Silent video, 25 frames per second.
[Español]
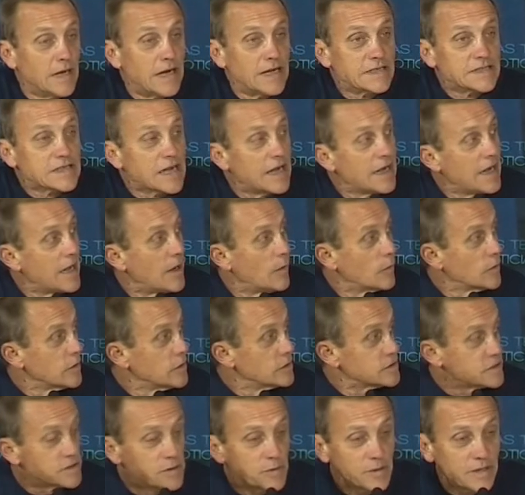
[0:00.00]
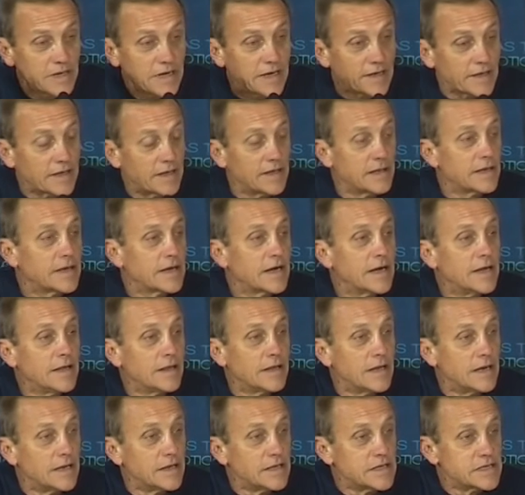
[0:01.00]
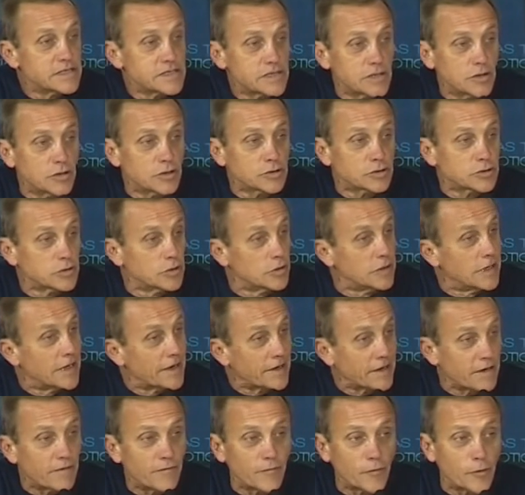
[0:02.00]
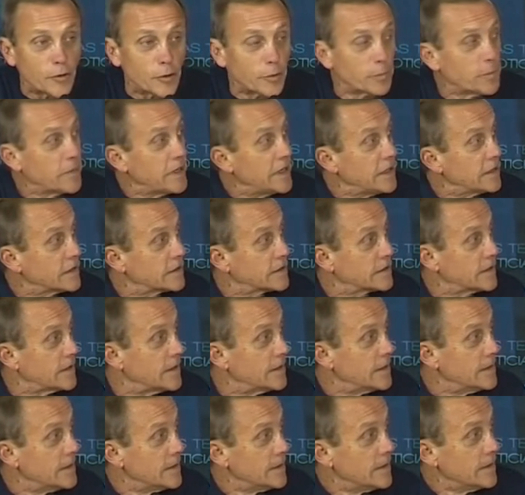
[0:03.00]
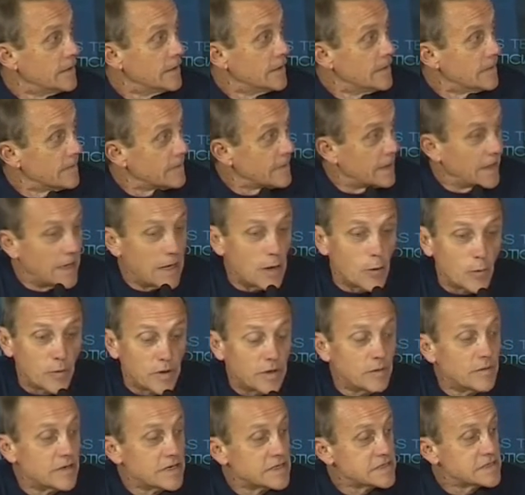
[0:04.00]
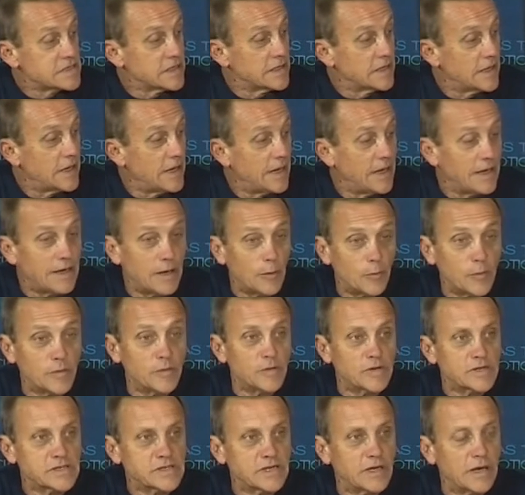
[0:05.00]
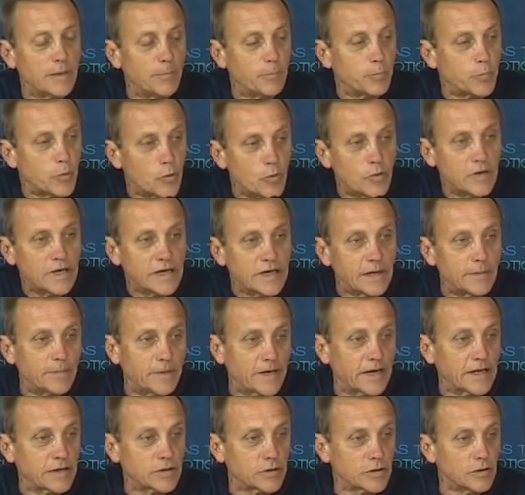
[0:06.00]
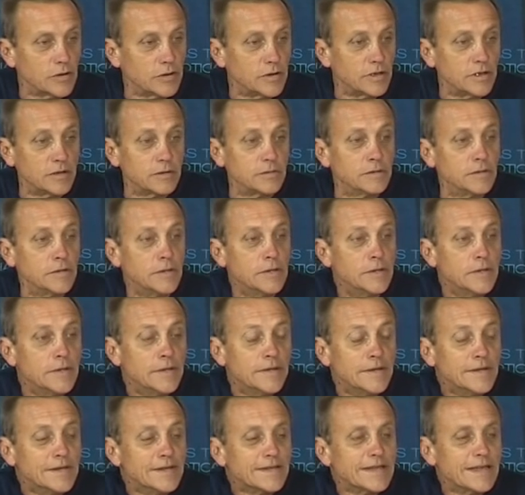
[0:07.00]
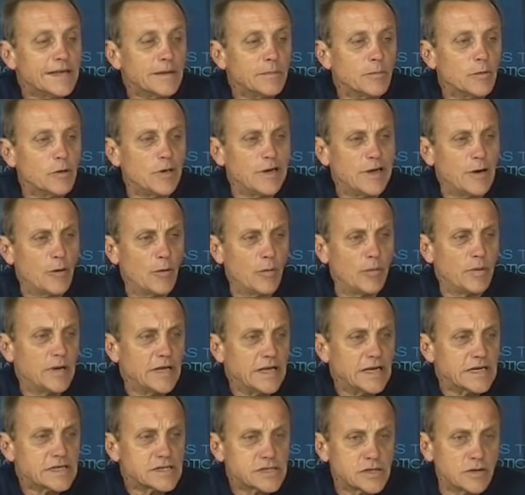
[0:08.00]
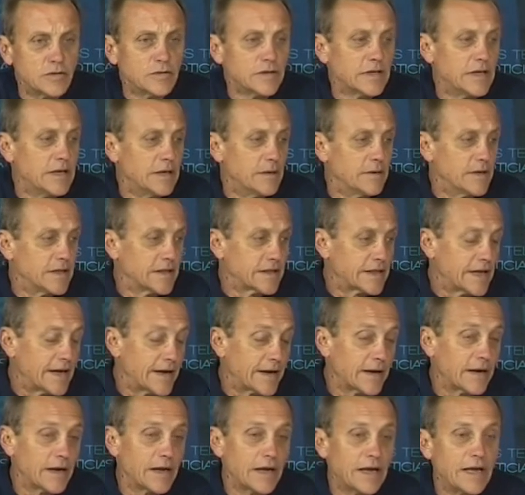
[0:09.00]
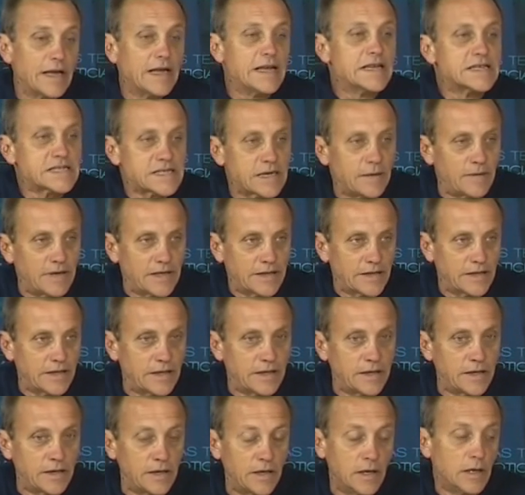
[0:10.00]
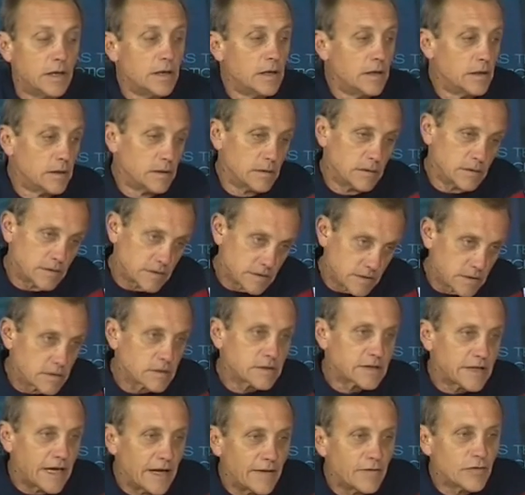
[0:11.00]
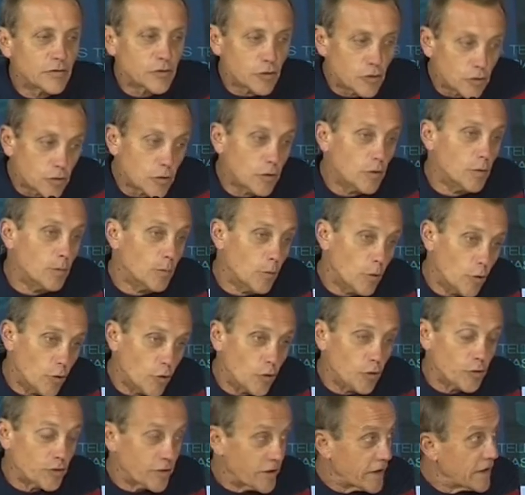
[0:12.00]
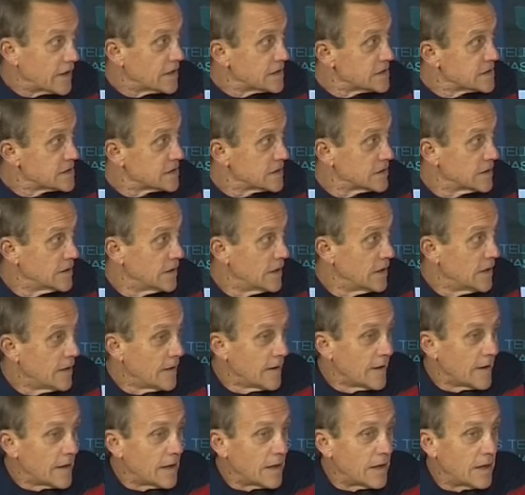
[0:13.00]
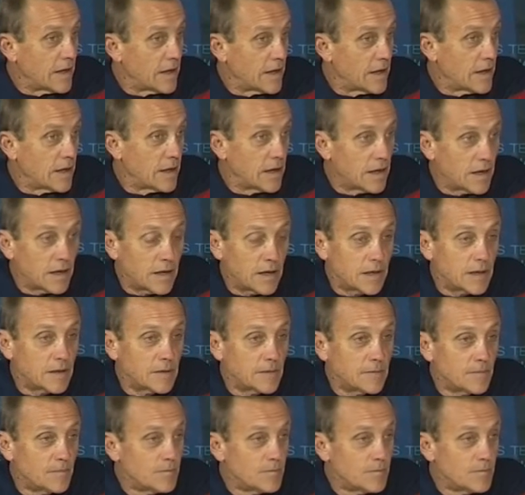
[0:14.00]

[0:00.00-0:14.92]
allá la Unión Cívica Radical del 18, la reformista de la universidad, la universidad pública para todos. Tenemos la obligación de levantar esa bandera, tanto como otras. Eh,